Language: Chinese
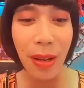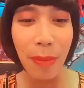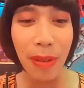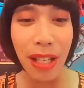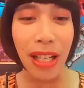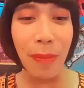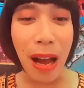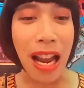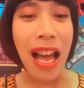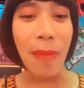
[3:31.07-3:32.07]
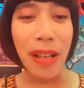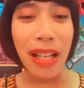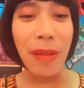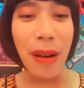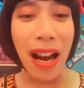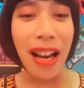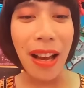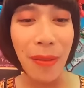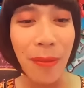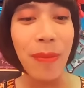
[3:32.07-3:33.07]
噼里啪啦，噼里啪
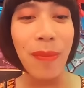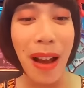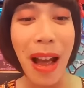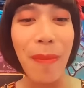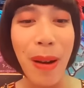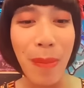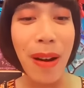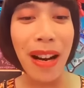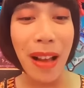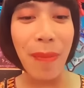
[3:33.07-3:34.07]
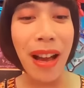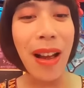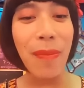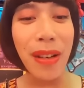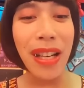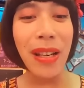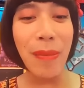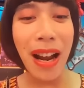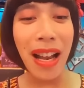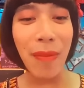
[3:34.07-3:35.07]
啦，叭叭叭啦叭，噼里
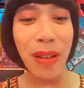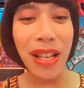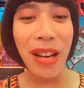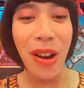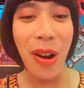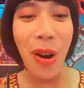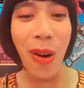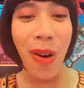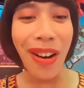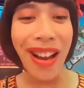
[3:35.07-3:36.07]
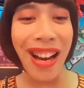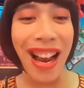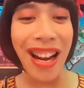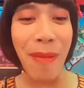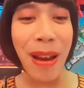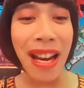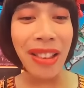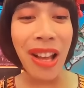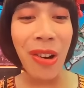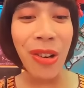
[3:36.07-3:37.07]
啪啦噼，哦嘎嘎那没
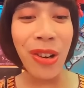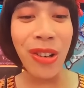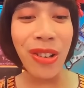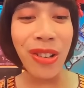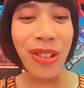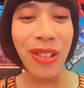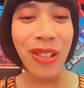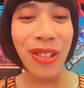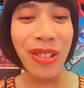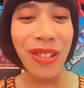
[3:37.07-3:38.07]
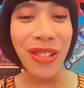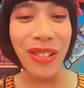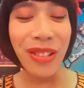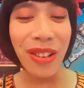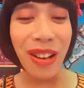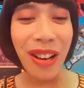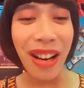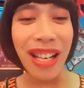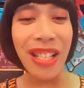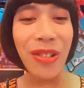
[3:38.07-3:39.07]
到哟。
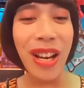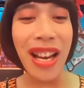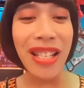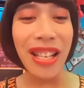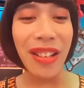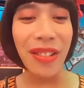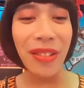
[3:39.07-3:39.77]
一起去探险。